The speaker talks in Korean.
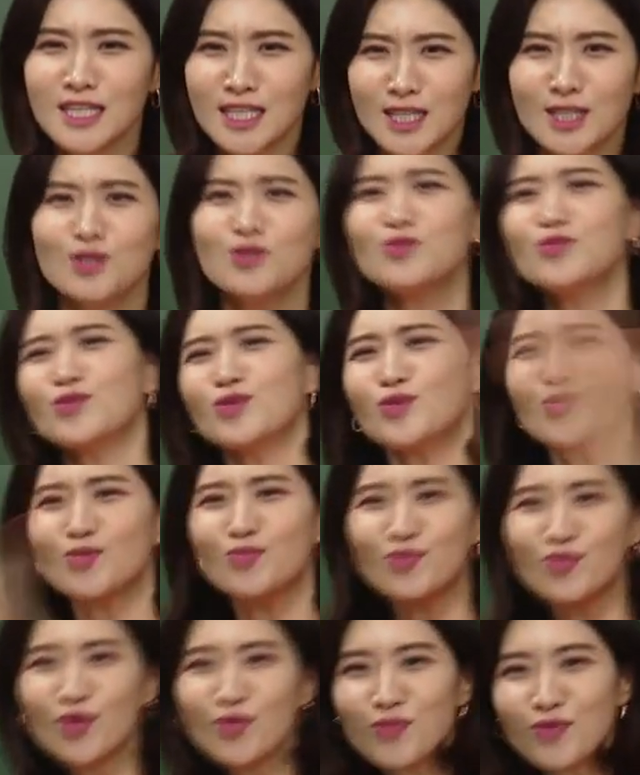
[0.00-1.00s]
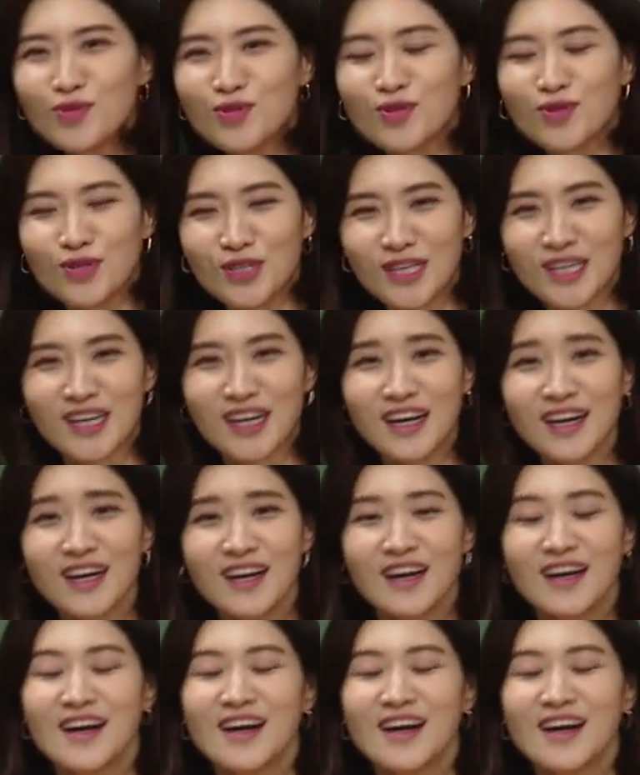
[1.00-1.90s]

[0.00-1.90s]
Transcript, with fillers: 이후를 또 물어보는 거니까.